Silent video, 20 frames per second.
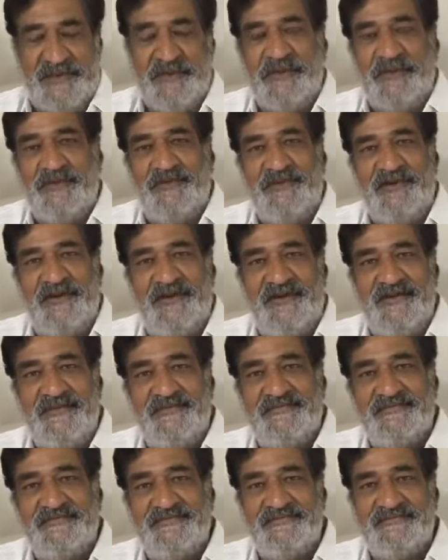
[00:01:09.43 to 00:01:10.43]
ఇంట్లోనే ఉండండి
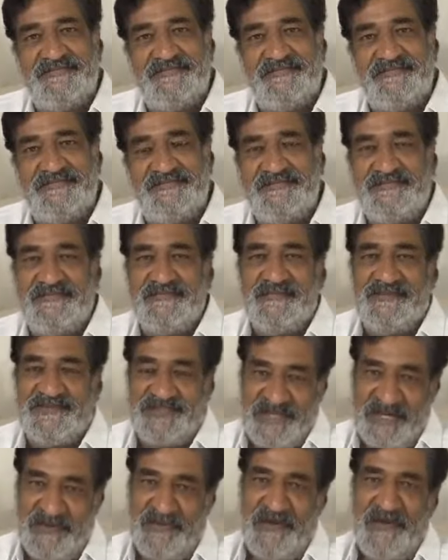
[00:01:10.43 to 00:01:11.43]

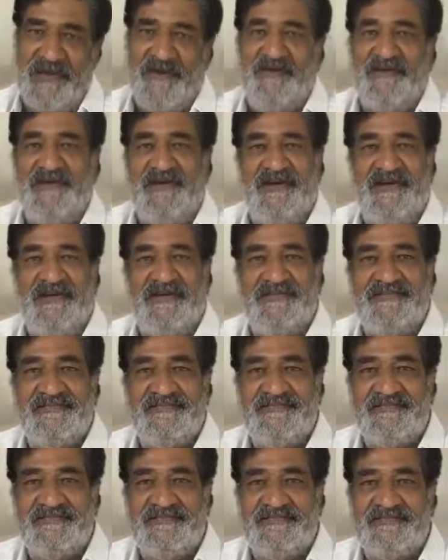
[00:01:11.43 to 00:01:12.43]
క్షేమంగా ఉండండి
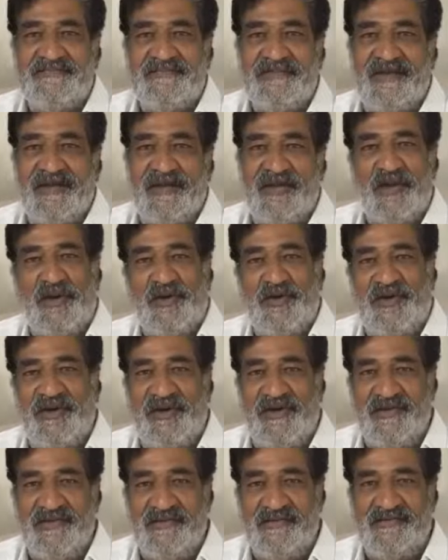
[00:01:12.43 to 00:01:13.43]

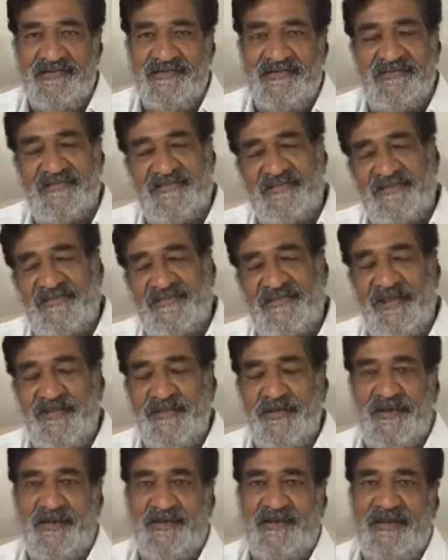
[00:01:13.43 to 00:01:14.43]
కరోనాని
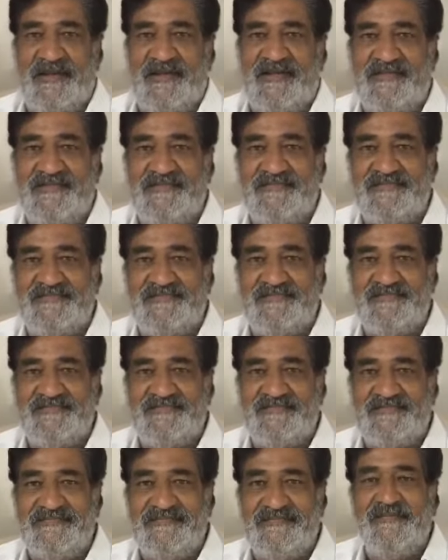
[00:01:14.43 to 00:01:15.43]
తరిమి కట్టండి
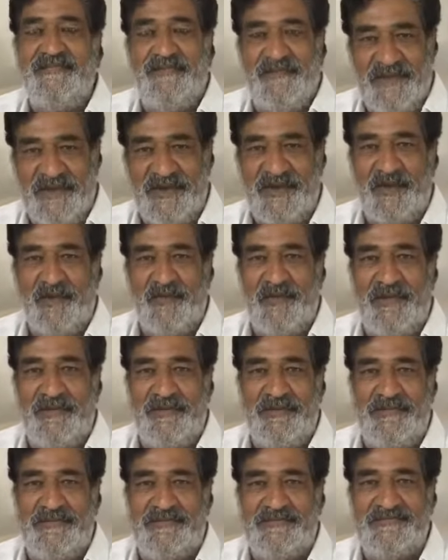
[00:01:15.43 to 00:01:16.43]
మీరొక
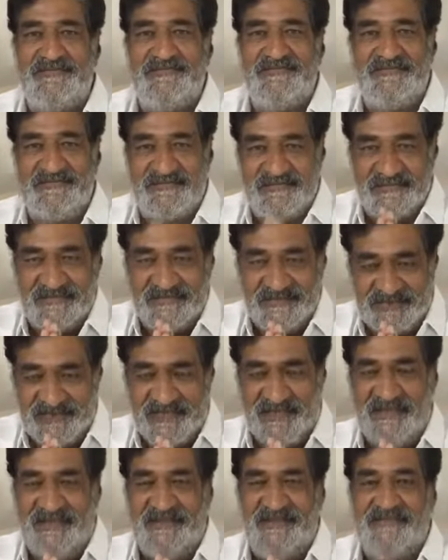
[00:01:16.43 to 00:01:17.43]
బాబు
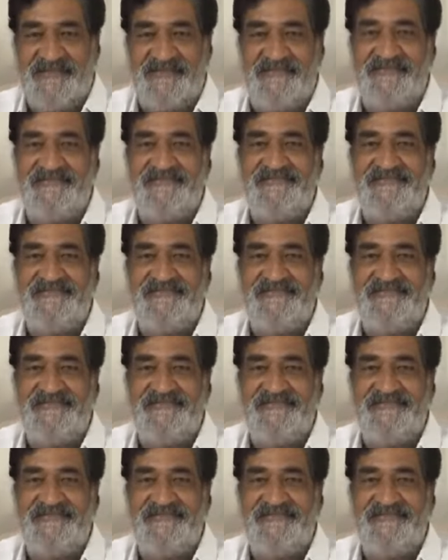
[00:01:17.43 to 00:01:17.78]
జై హింద్